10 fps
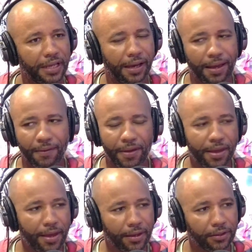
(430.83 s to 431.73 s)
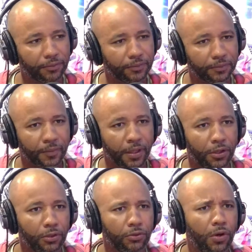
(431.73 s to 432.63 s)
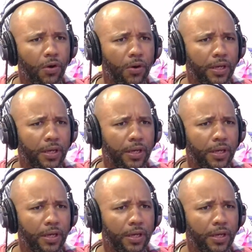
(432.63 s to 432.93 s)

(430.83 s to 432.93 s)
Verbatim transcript: ¿Qué era lo que, ¿Cuál el problema de él? No, es